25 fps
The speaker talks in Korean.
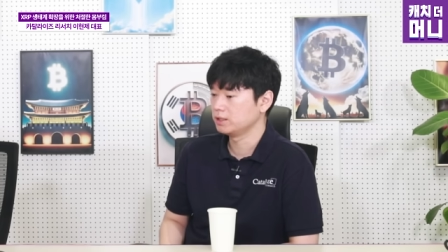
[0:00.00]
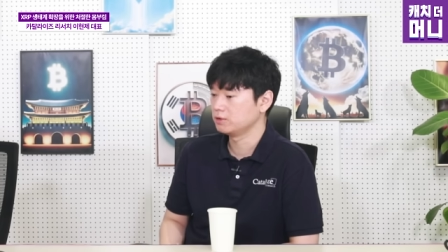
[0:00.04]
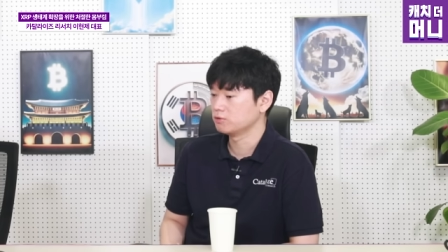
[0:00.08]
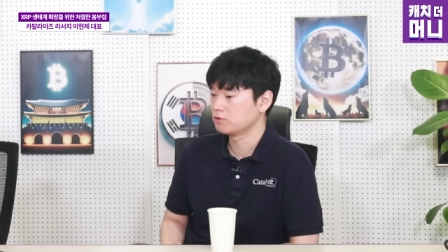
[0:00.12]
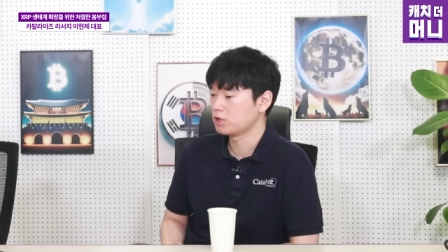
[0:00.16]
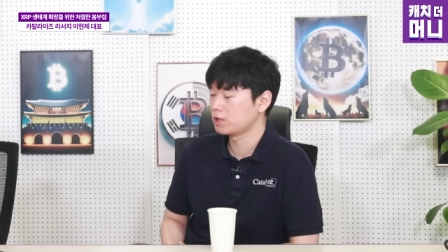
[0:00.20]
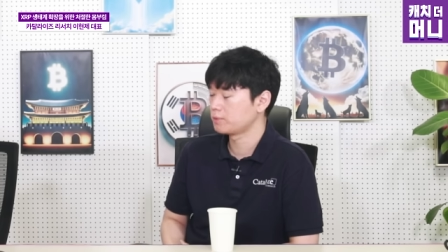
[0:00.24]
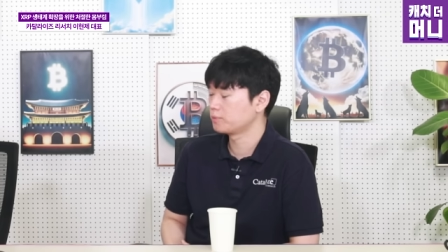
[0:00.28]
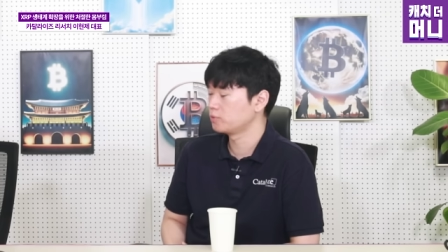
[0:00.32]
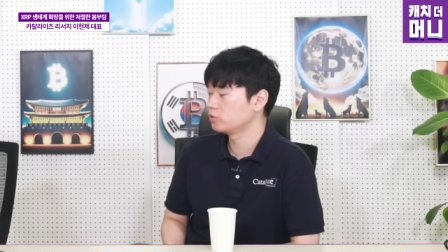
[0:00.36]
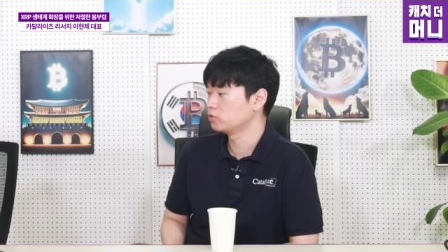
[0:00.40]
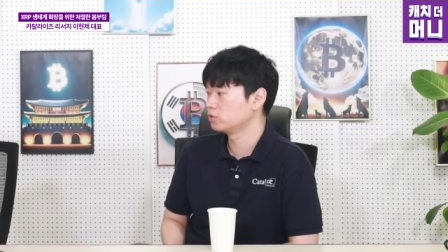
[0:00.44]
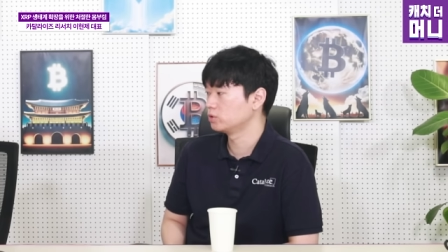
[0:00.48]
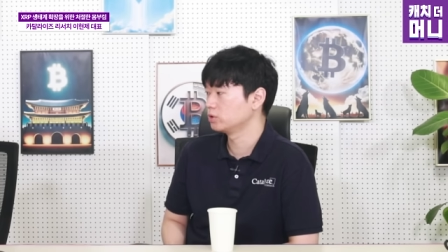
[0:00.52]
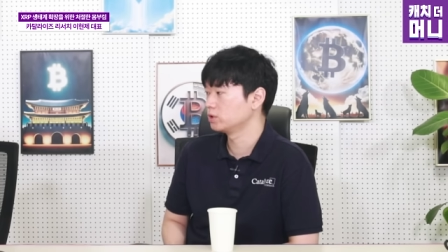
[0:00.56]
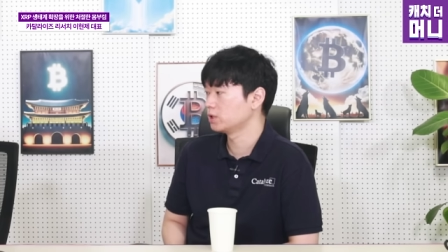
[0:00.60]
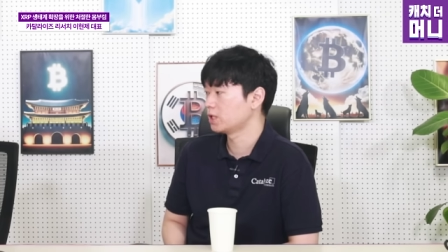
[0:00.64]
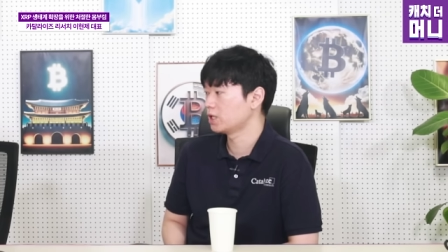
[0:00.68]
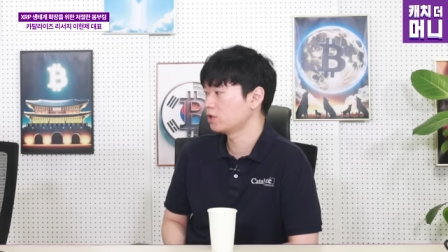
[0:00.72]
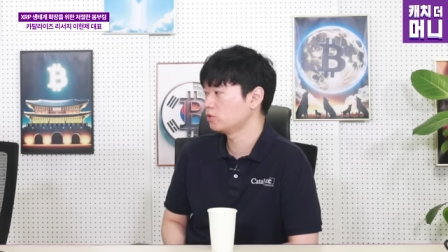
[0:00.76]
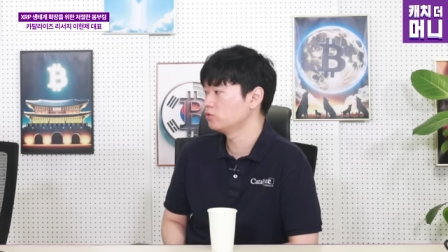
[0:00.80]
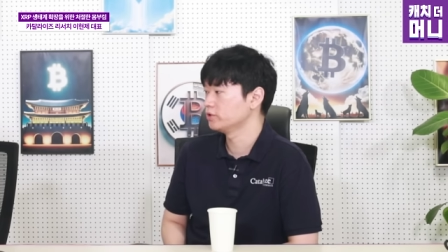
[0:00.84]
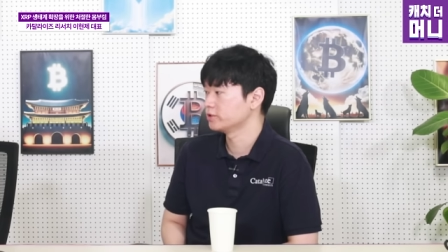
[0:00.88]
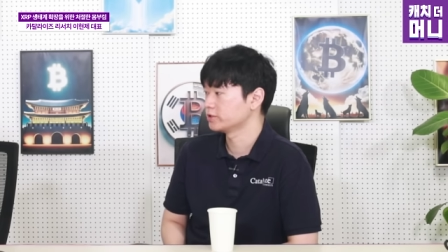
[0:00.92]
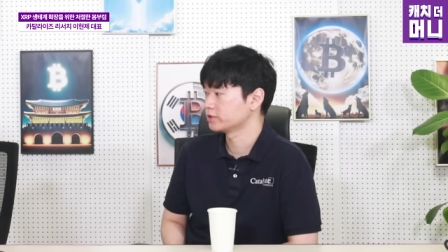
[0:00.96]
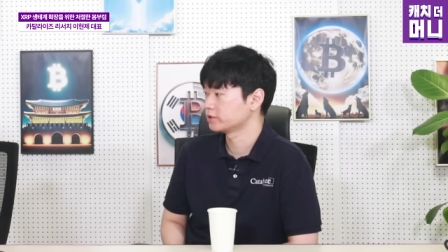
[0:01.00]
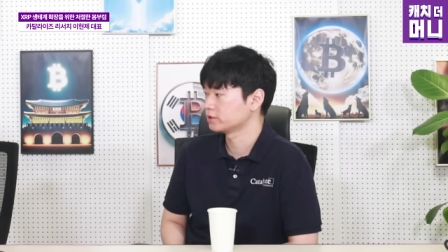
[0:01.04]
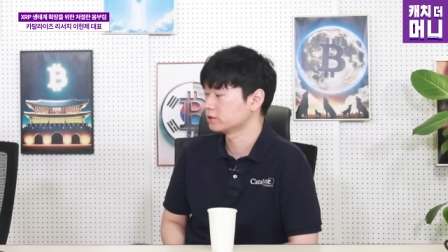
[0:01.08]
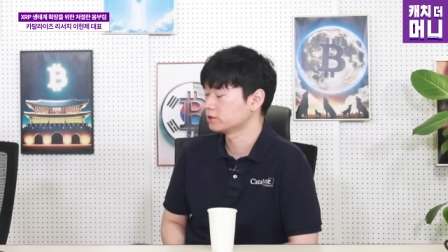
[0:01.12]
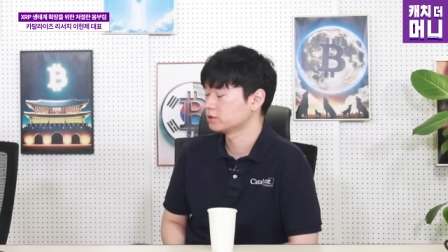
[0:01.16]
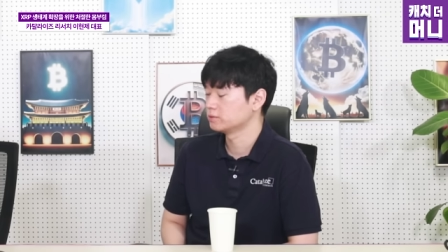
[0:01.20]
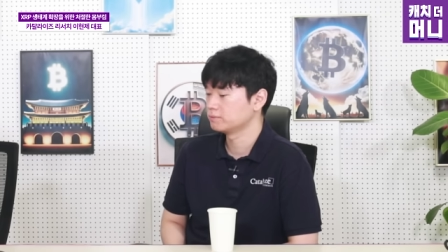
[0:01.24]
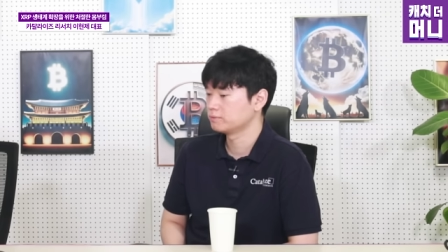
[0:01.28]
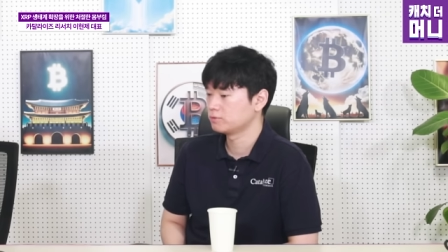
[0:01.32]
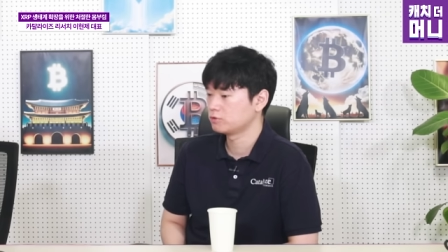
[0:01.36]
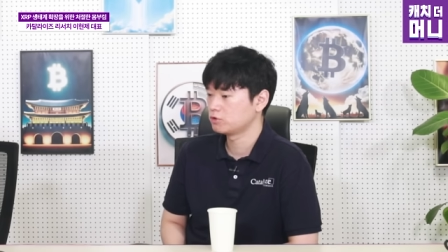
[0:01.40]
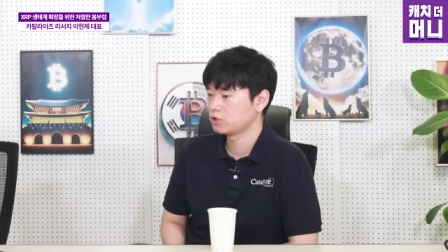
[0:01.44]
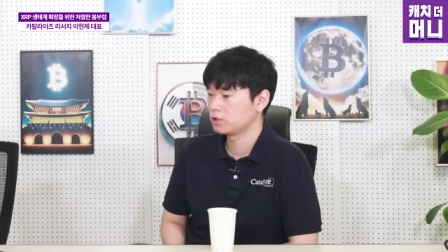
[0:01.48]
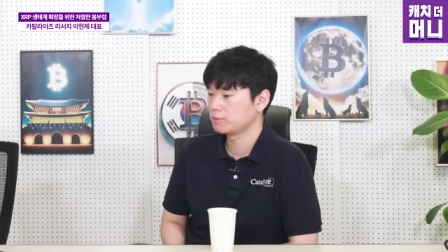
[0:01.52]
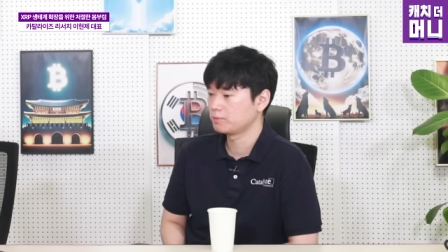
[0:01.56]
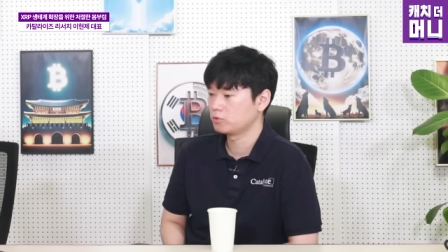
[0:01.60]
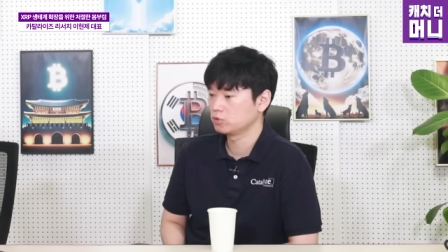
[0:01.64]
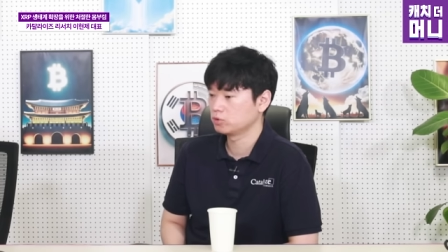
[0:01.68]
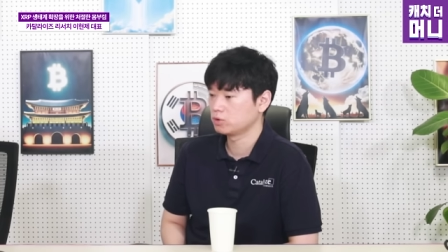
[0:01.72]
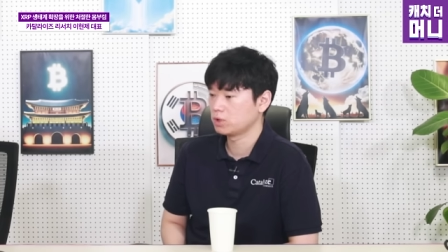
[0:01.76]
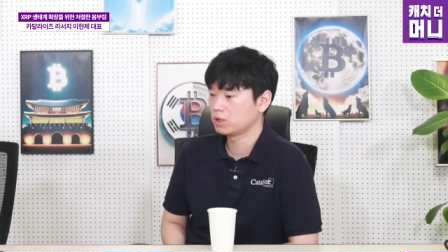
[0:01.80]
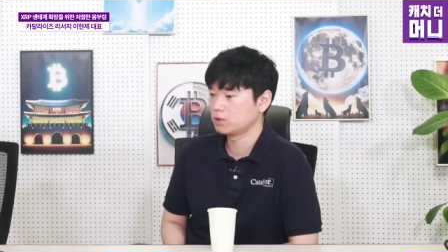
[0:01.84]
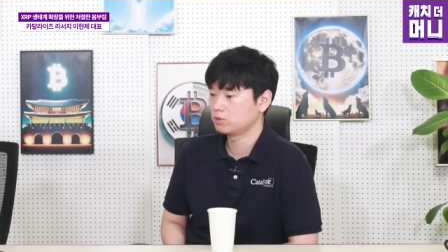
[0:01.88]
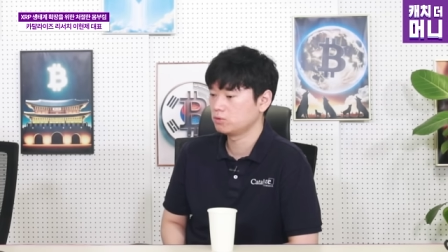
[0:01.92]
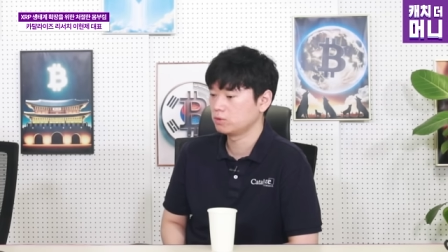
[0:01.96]
확보를 하고 있어요. 음.
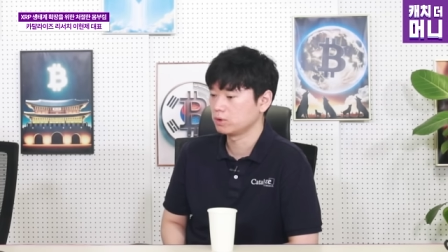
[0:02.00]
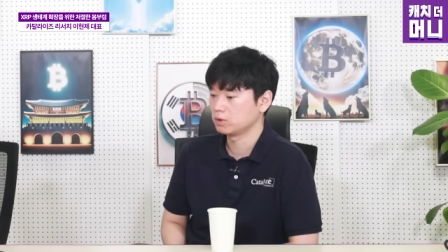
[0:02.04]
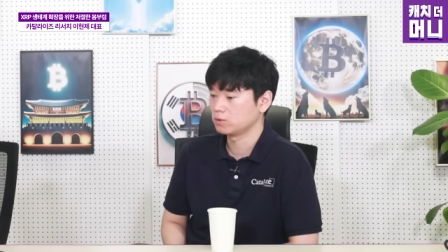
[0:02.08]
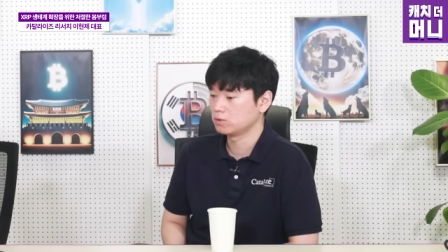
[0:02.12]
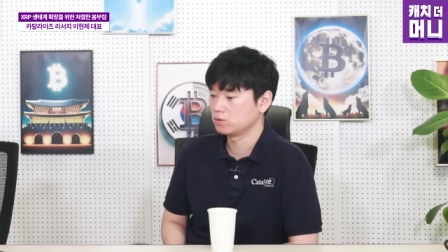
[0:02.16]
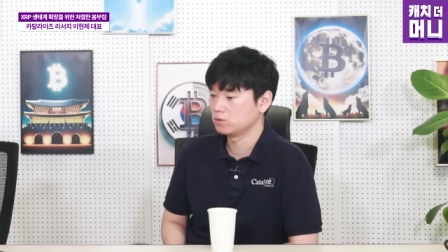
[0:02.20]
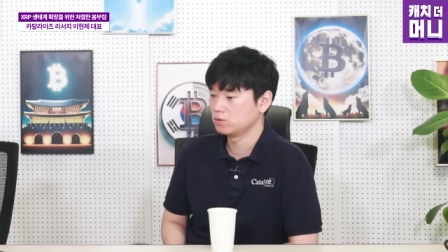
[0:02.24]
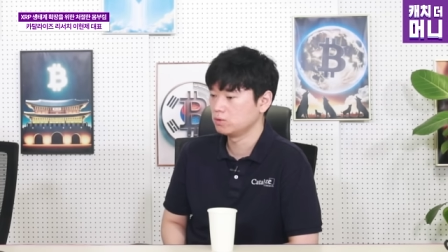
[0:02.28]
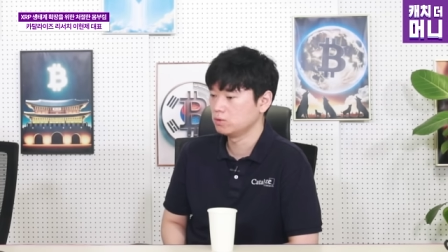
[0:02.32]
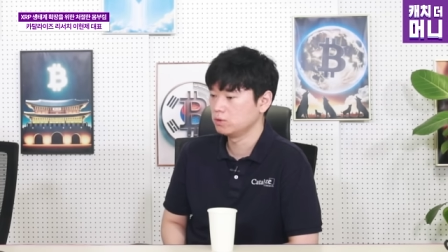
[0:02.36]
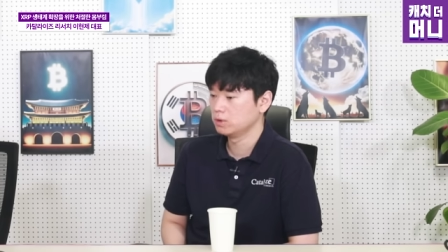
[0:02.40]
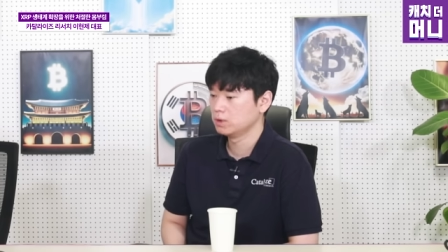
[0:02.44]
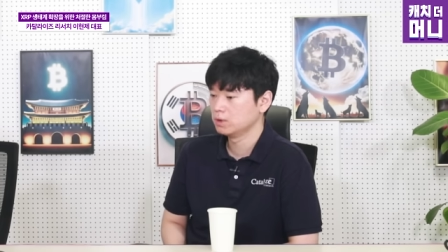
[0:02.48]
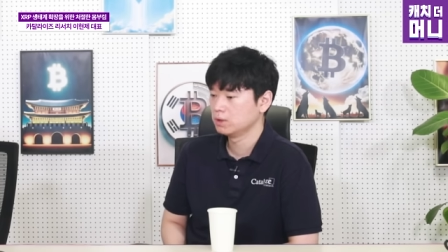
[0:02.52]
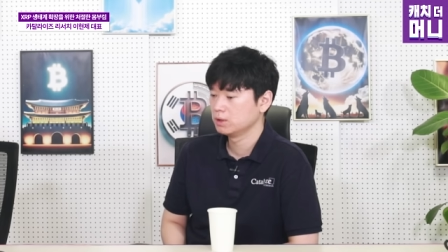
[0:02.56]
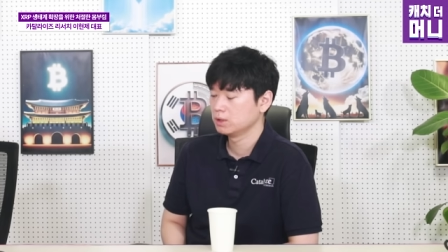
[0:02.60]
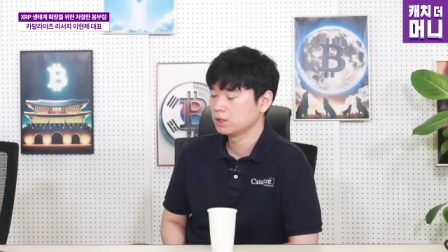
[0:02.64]
확보도 하고 있고